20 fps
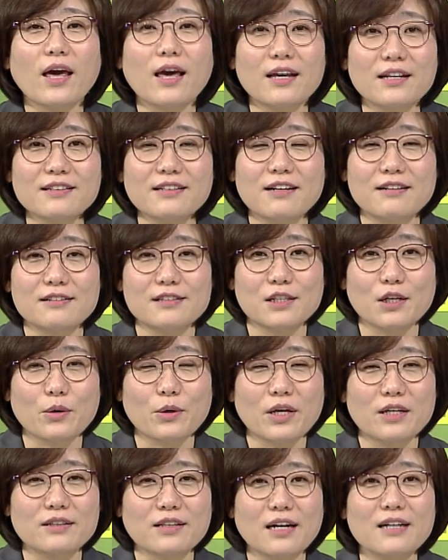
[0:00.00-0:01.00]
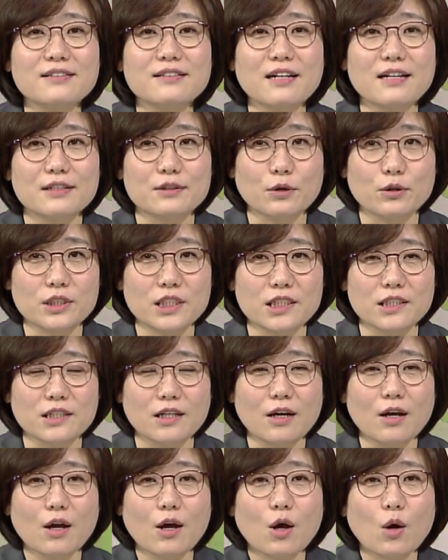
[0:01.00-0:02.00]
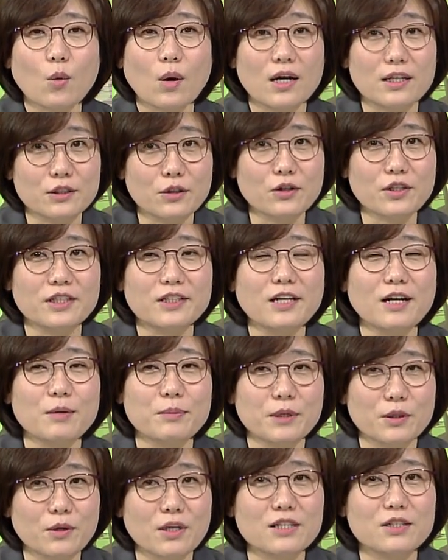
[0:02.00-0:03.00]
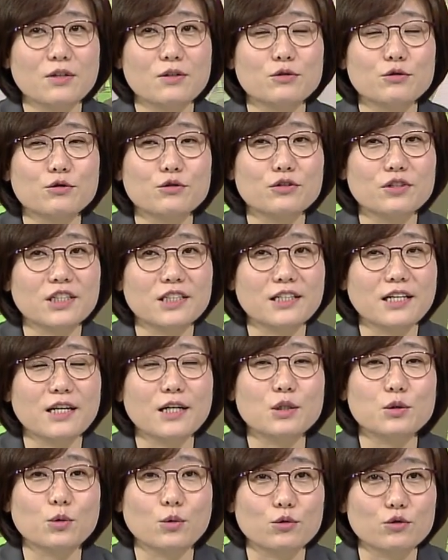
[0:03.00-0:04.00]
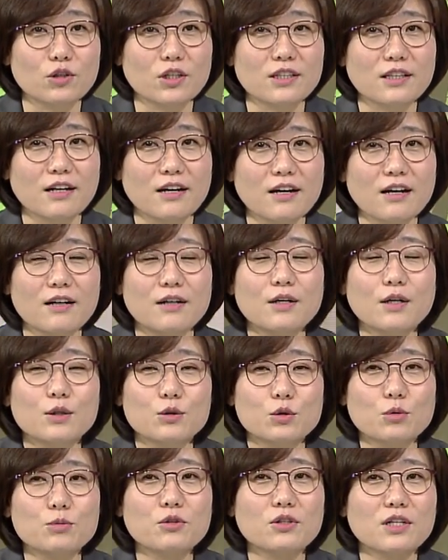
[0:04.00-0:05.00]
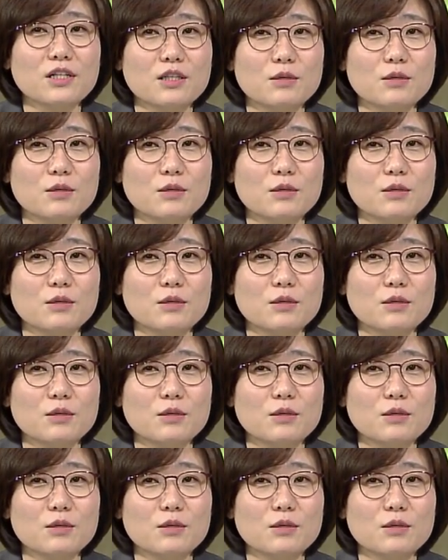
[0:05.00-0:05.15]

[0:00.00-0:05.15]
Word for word: A사를 제외한 타사에서는 관열이냐 비관열 수술이냐의 종류에 따라 좀 전에